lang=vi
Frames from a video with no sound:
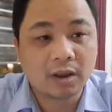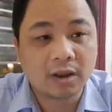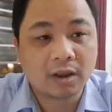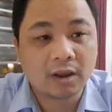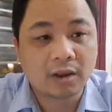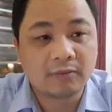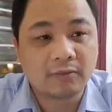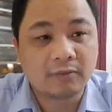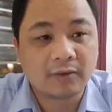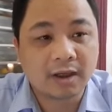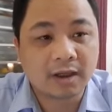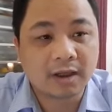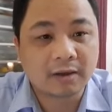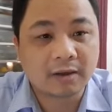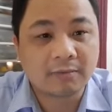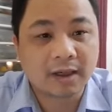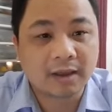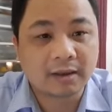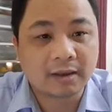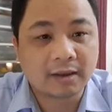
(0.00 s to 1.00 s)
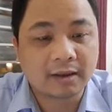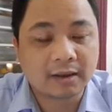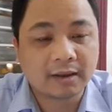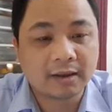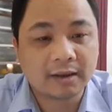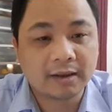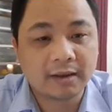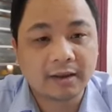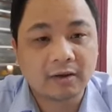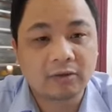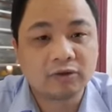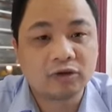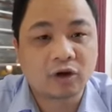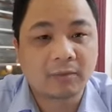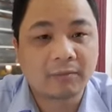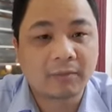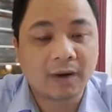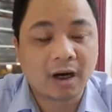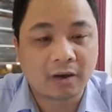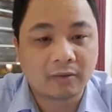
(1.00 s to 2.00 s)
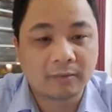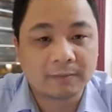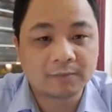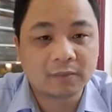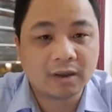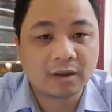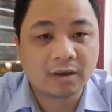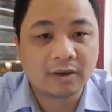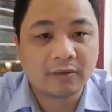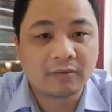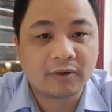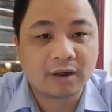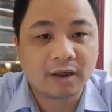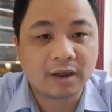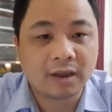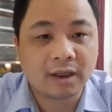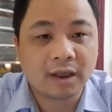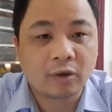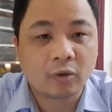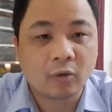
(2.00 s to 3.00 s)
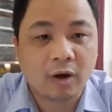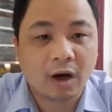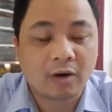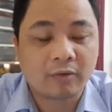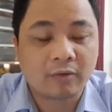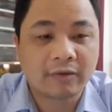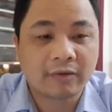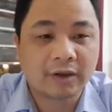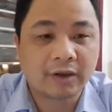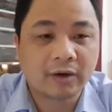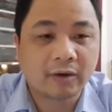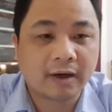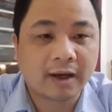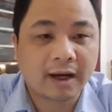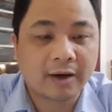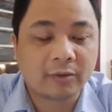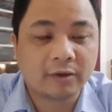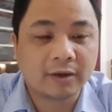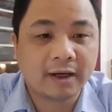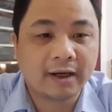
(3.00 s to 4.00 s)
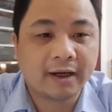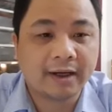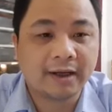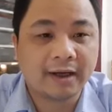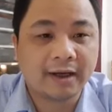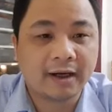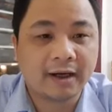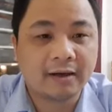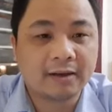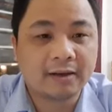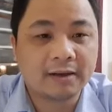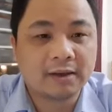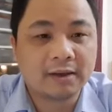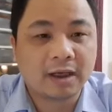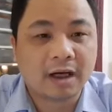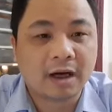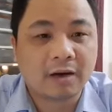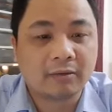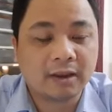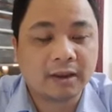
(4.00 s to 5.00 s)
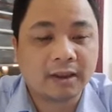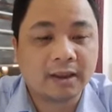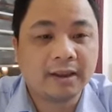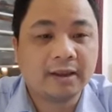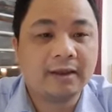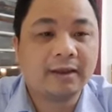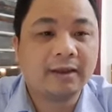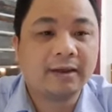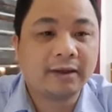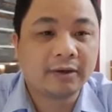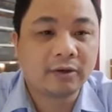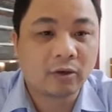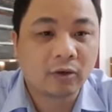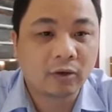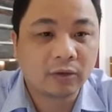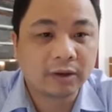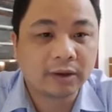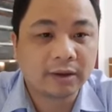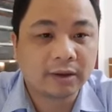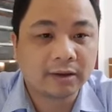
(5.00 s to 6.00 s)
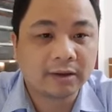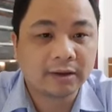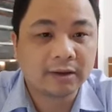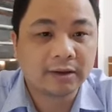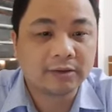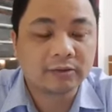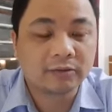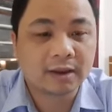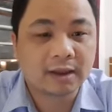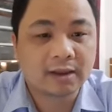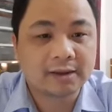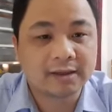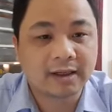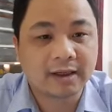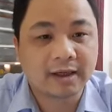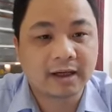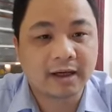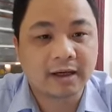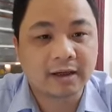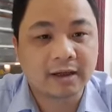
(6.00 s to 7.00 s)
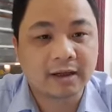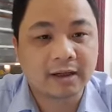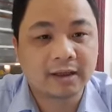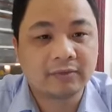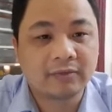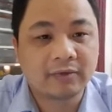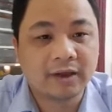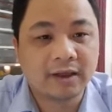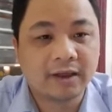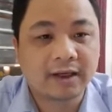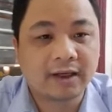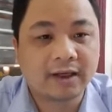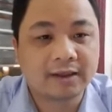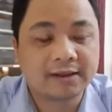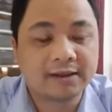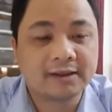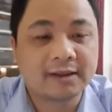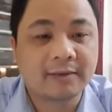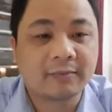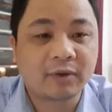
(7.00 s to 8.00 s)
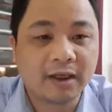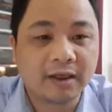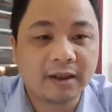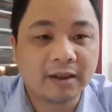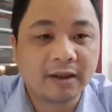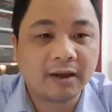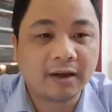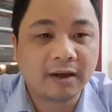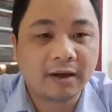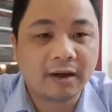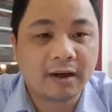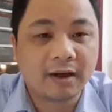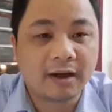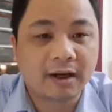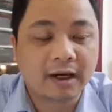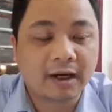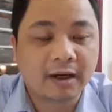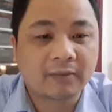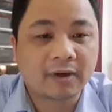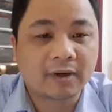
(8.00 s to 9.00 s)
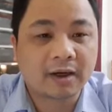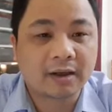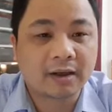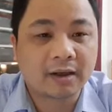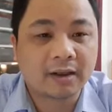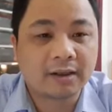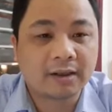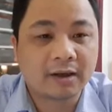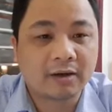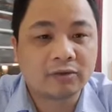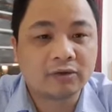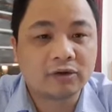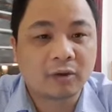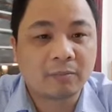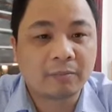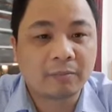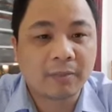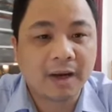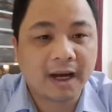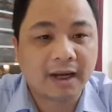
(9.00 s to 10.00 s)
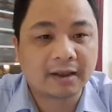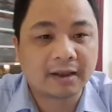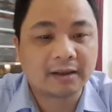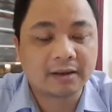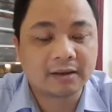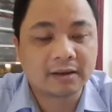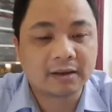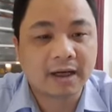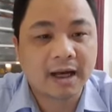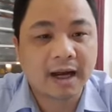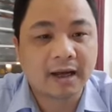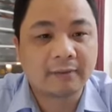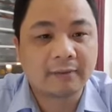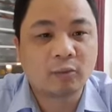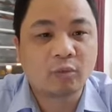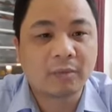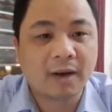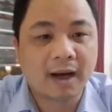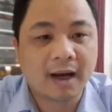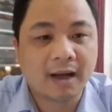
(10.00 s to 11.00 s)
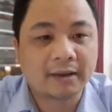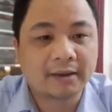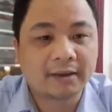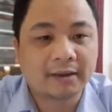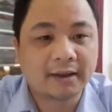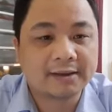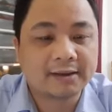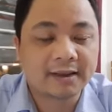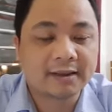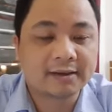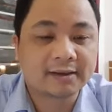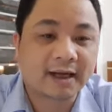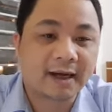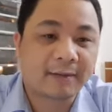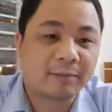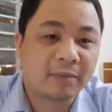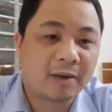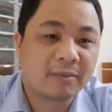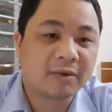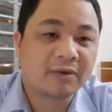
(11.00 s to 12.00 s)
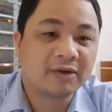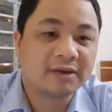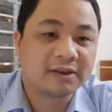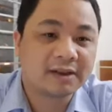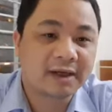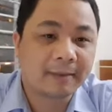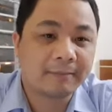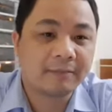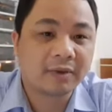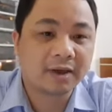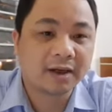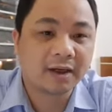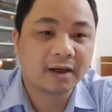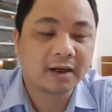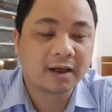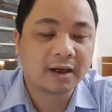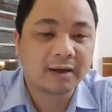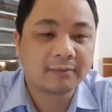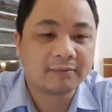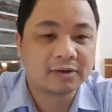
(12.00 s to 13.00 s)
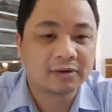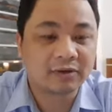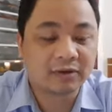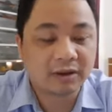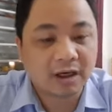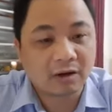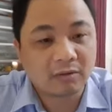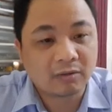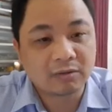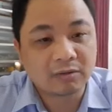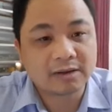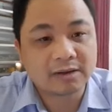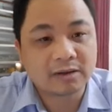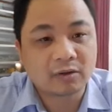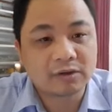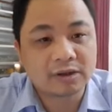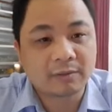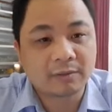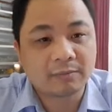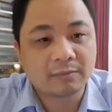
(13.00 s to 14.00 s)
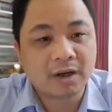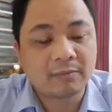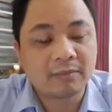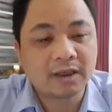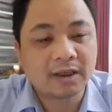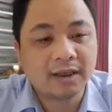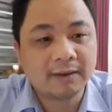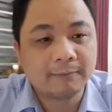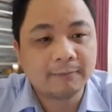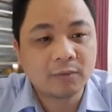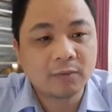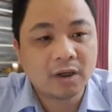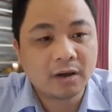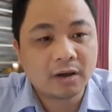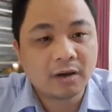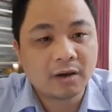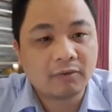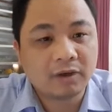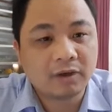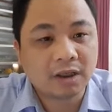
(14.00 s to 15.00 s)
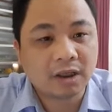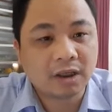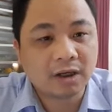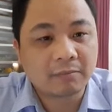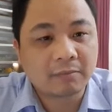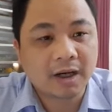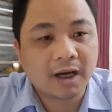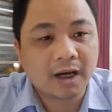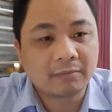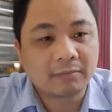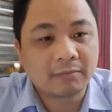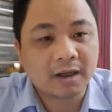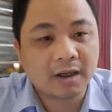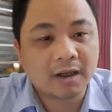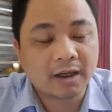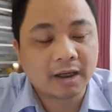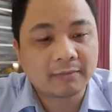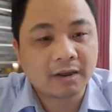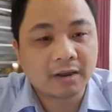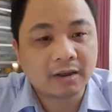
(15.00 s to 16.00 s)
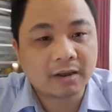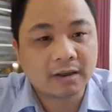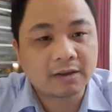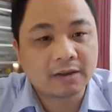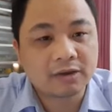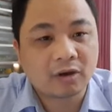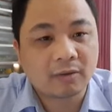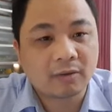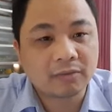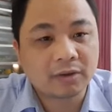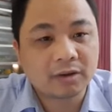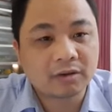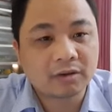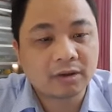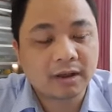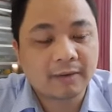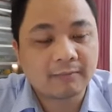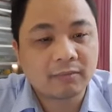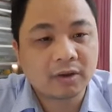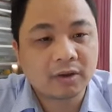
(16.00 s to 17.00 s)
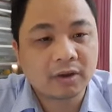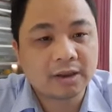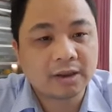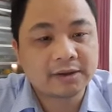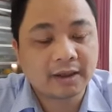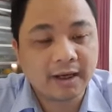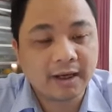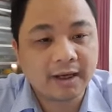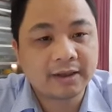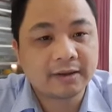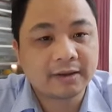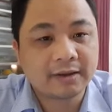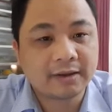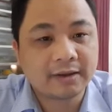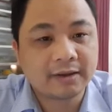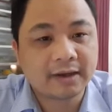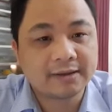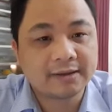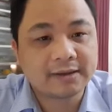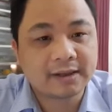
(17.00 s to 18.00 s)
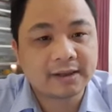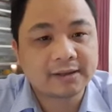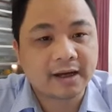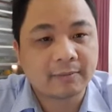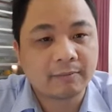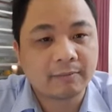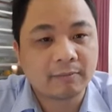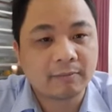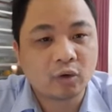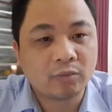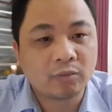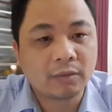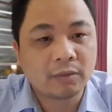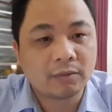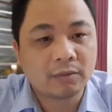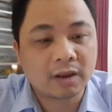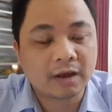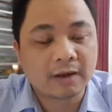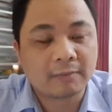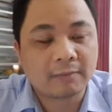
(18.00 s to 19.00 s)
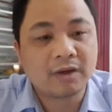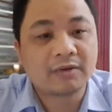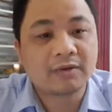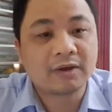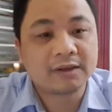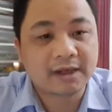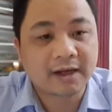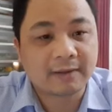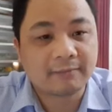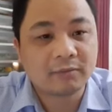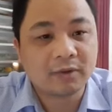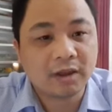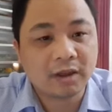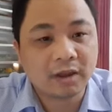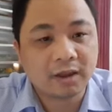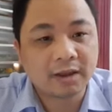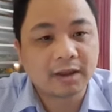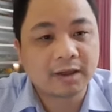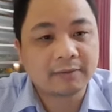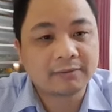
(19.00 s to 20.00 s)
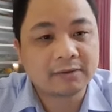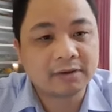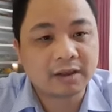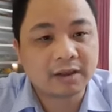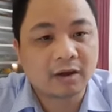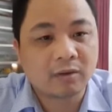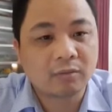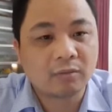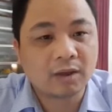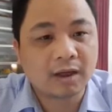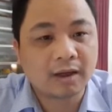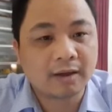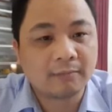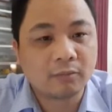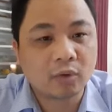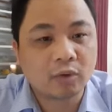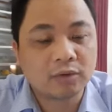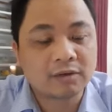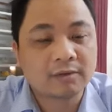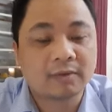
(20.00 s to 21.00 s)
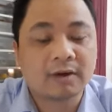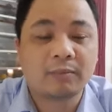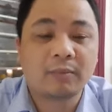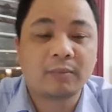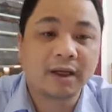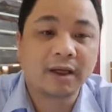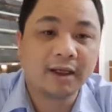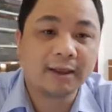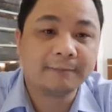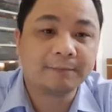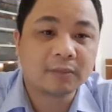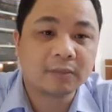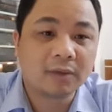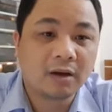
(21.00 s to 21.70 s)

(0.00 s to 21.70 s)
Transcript: à, và các bạn đăng ký theo nhóm học với khóa học phí online của thầy là học đến khi thi thì thôi thì chúng ta sẽ kinh phí là 900 nghìn các em đăng ký theo nhóm bạn từ 2 đến 4 bạn thì thầy sẽ giảm 30% nghĩa là các em chỉ còn đóng 630.000 với các bạn mà các em đăng ký nhóm từ 5 người trở lên thì thầy sẽ giảm 4 50% nhưng các em chỉ đóng là 450.000